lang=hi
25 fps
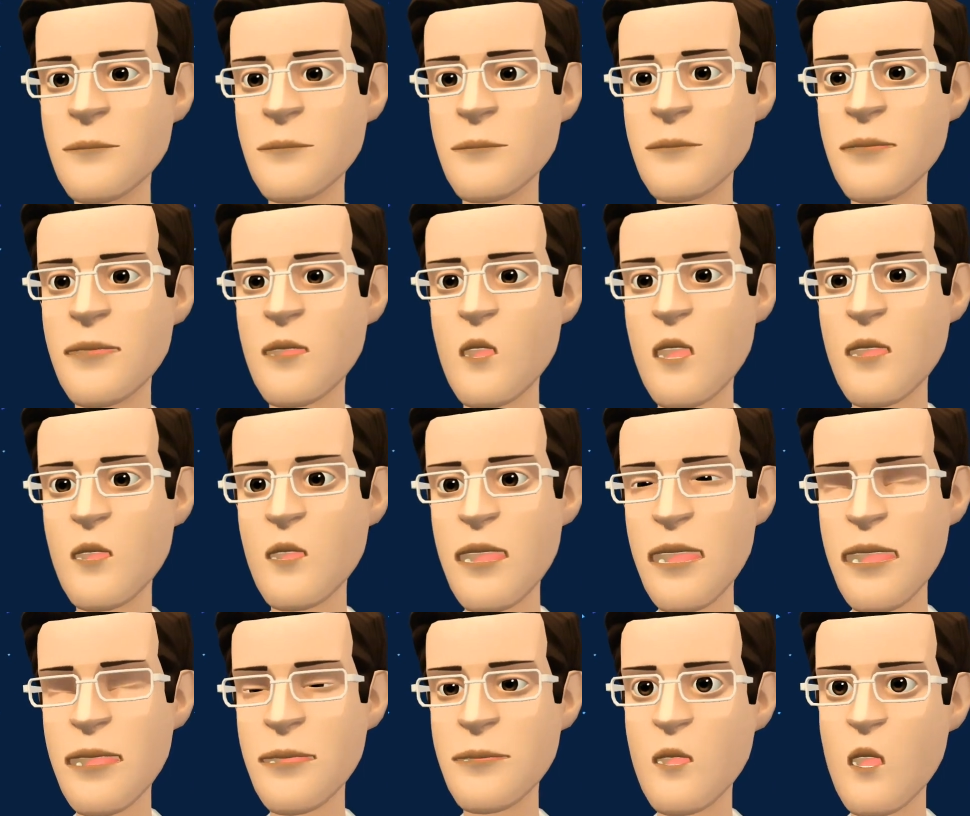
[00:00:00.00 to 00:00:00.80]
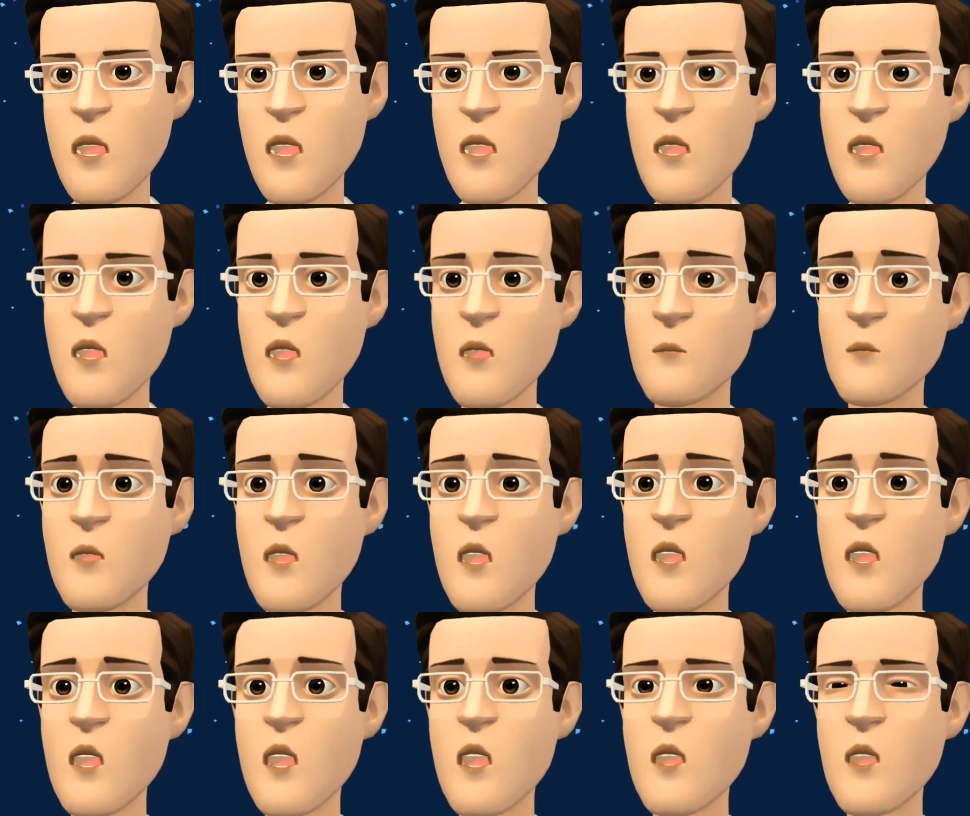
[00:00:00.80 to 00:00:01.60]
प्रोस्टेट ग्रंथि
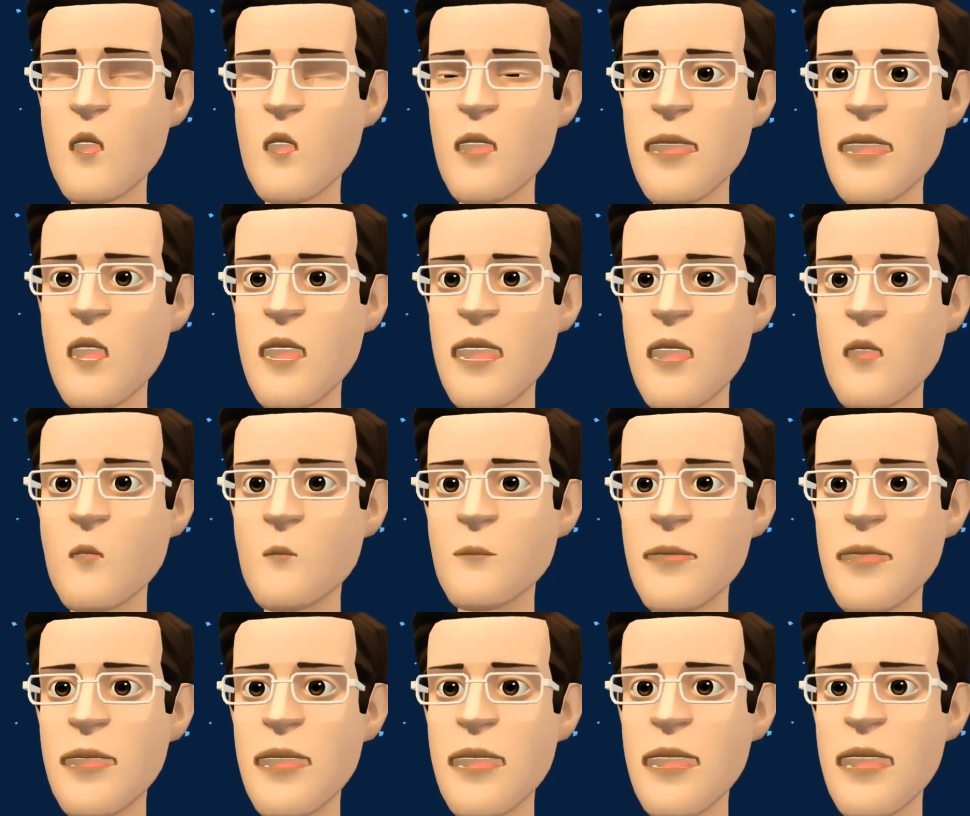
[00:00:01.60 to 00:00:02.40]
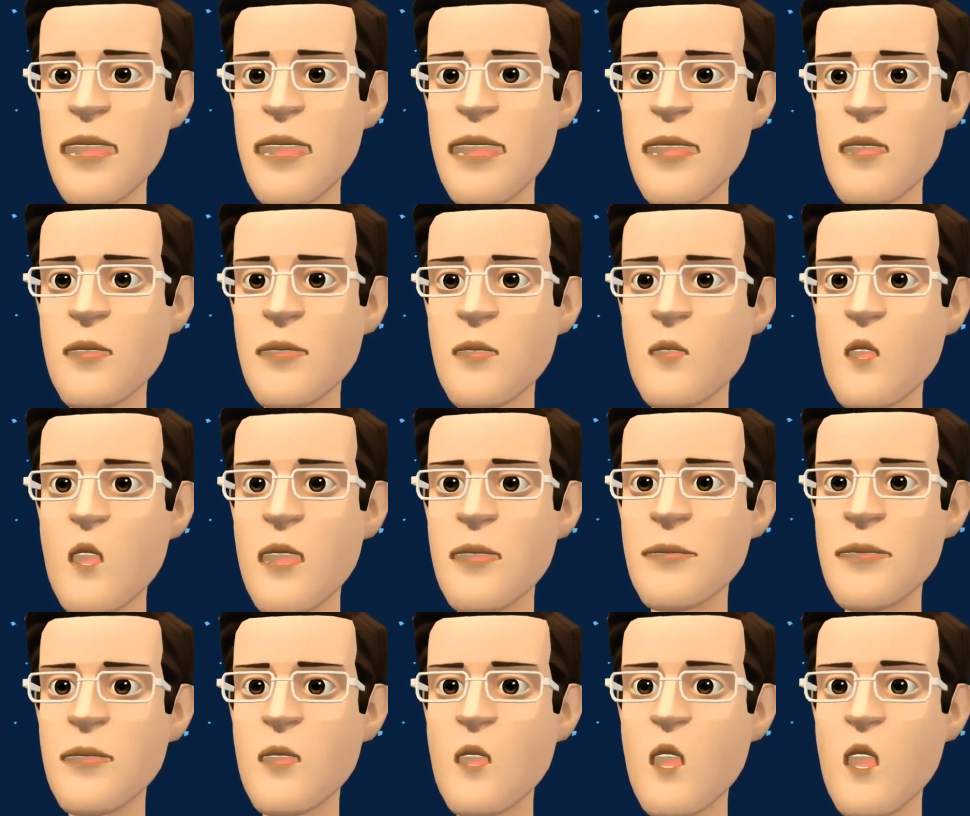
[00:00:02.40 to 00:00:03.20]
में होने वाले कैंसर को
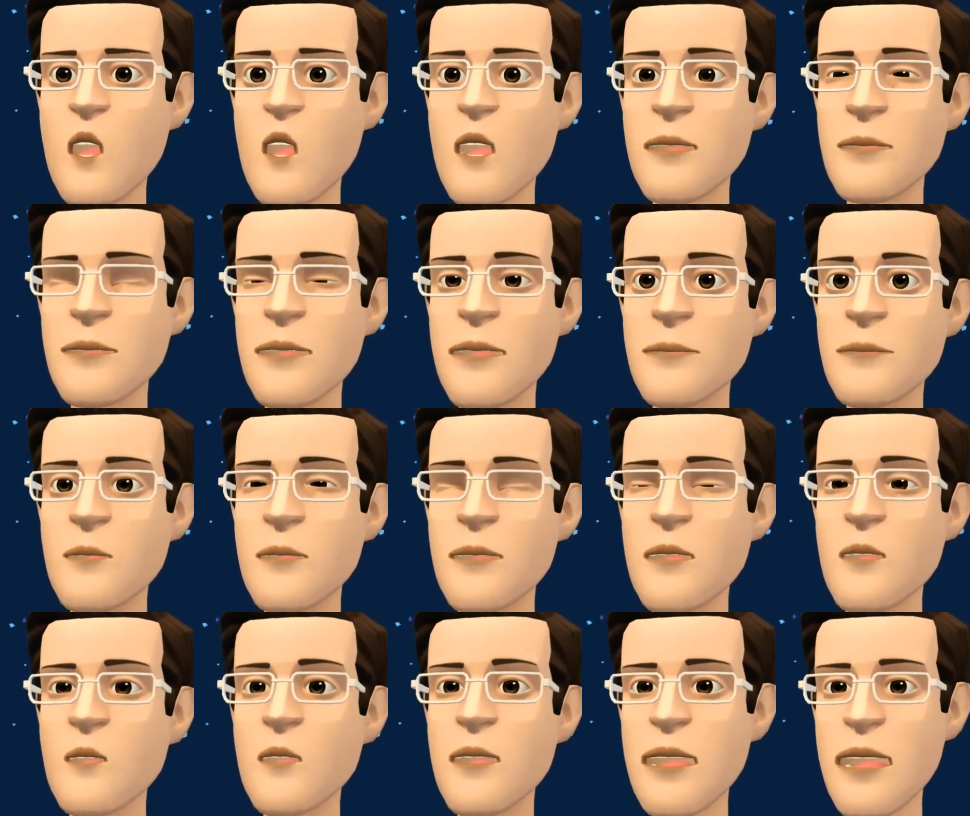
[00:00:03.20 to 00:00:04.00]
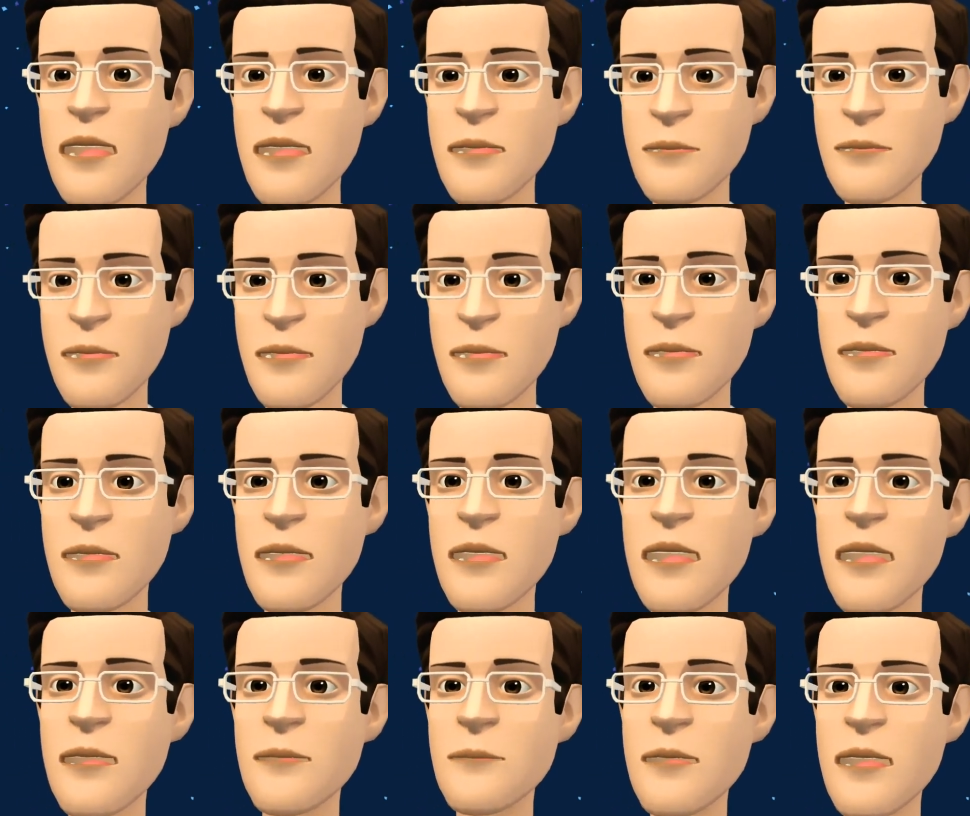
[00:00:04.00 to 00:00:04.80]
प्रोस्टेट कैंसर कहा
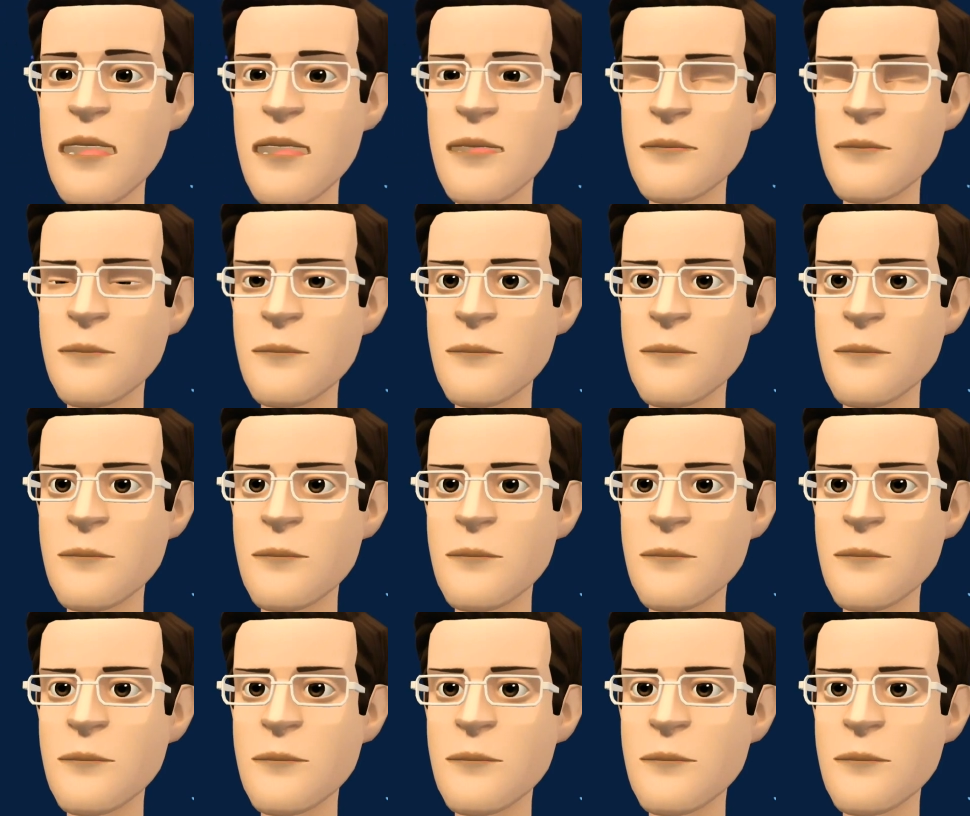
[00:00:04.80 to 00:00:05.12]
जाता है